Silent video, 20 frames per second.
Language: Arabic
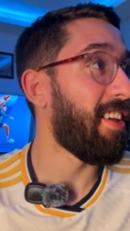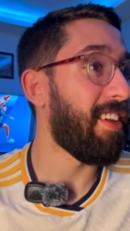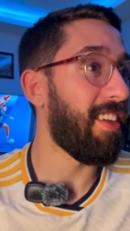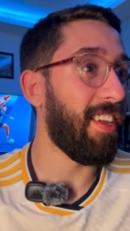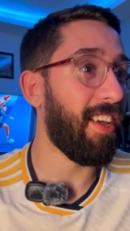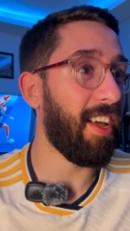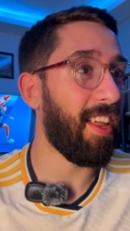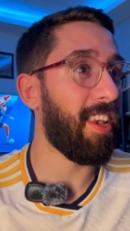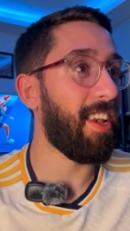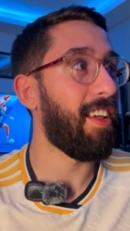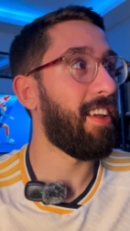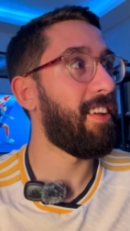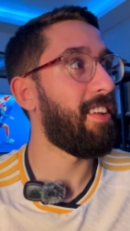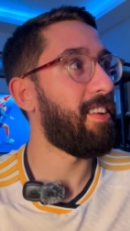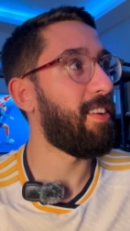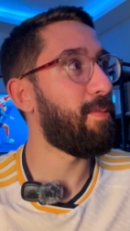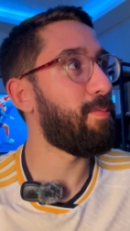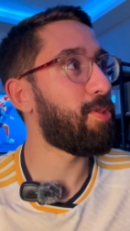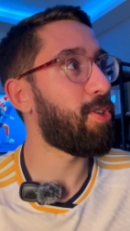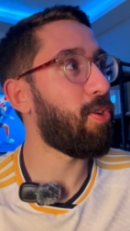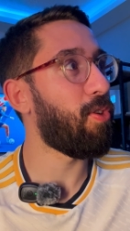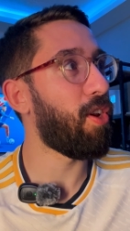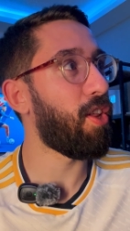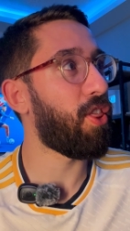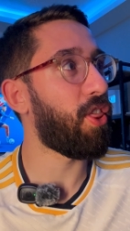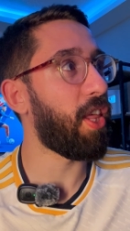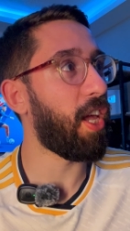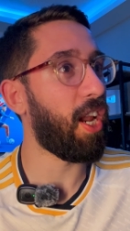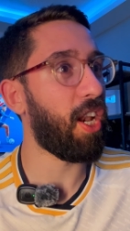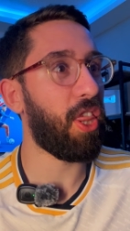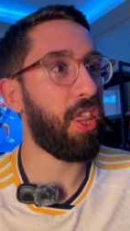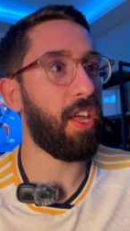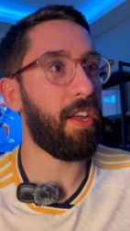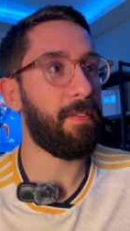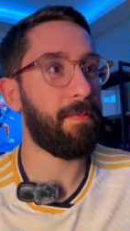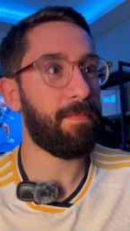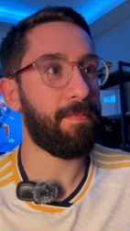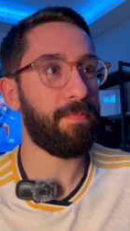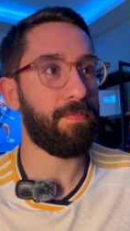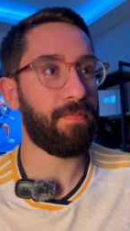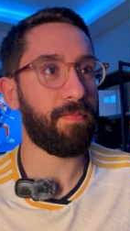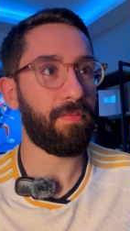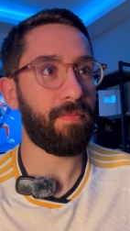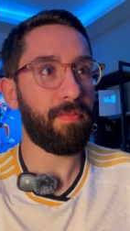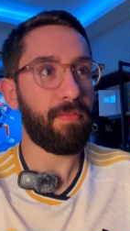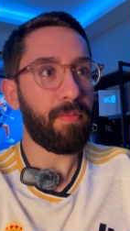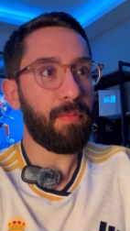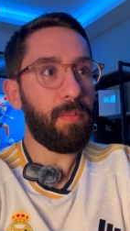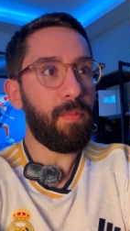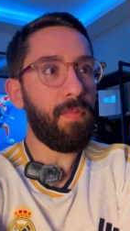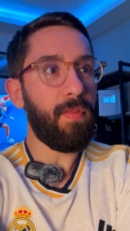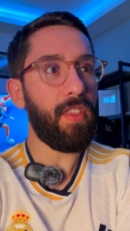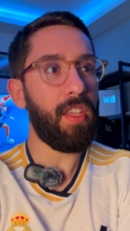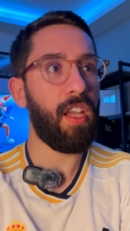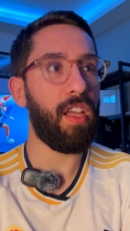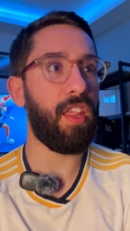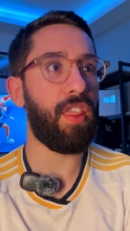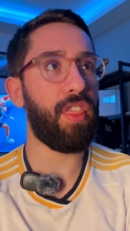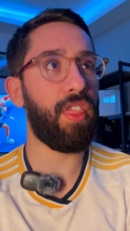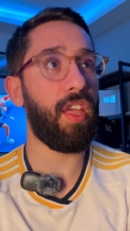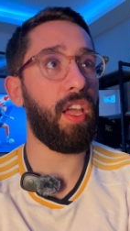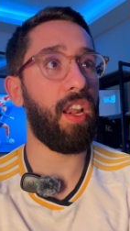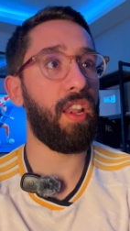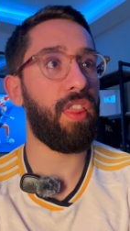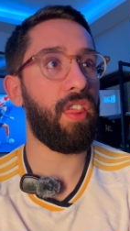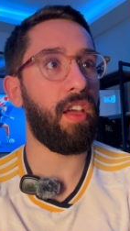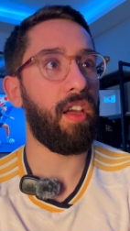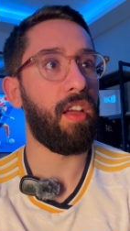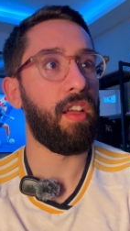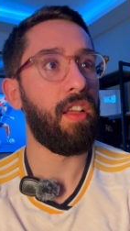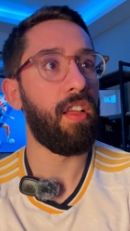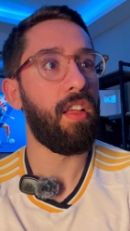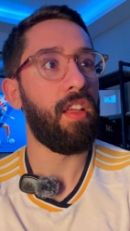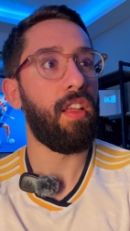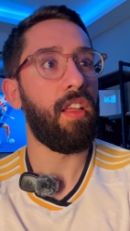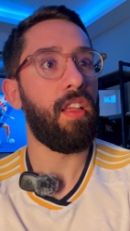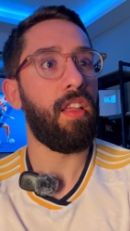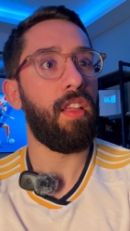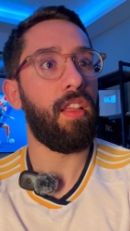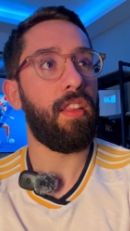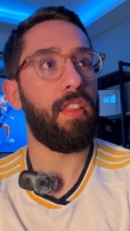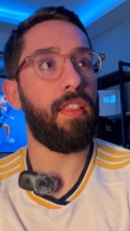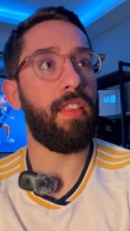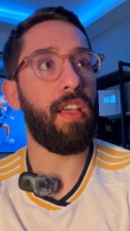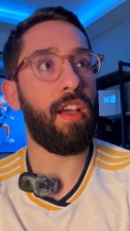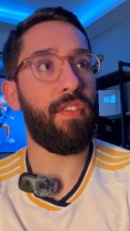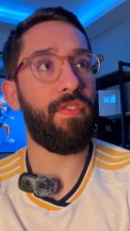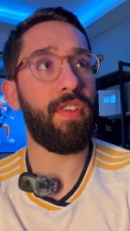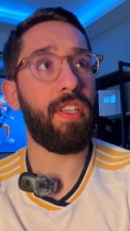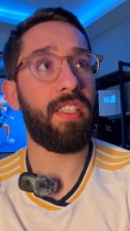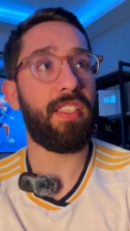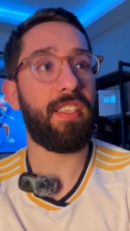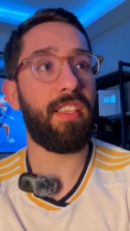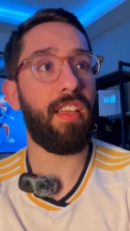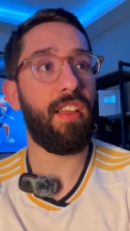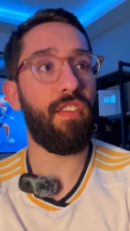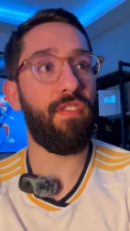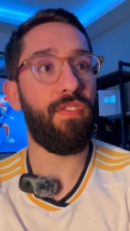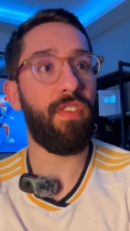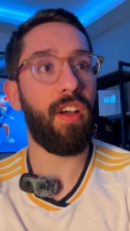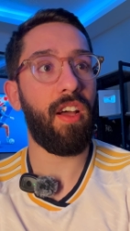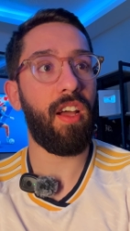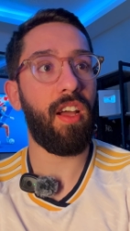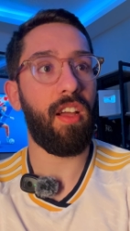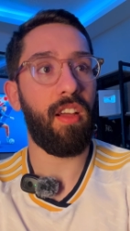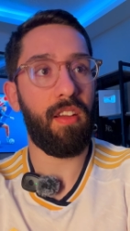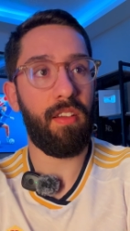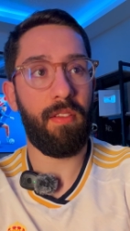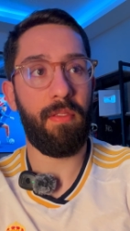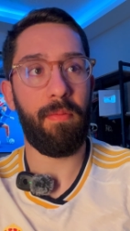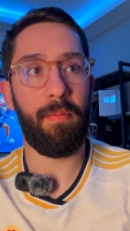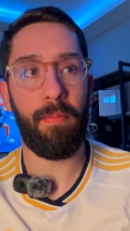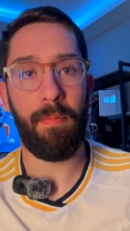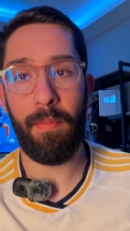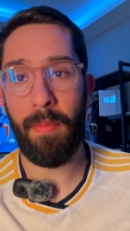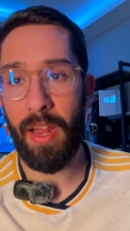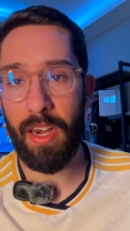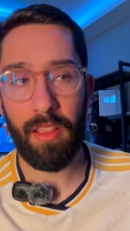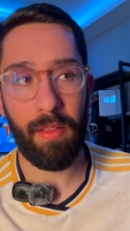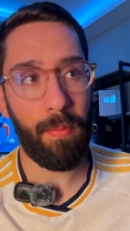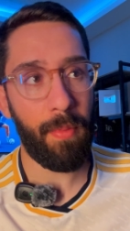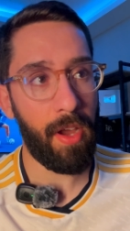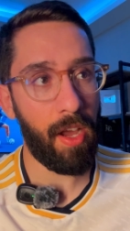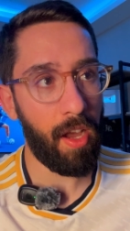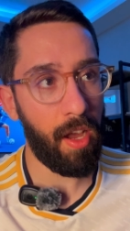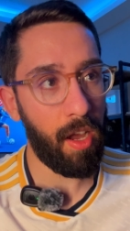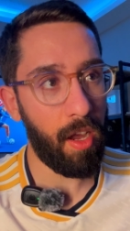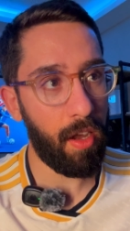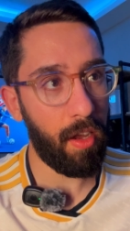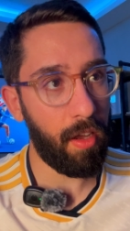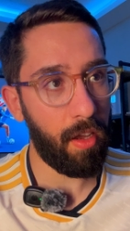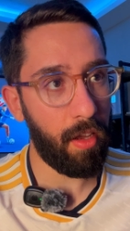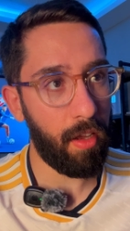يلا نمشيو للثالثه الثالثه دافيد سيلفا مرتبه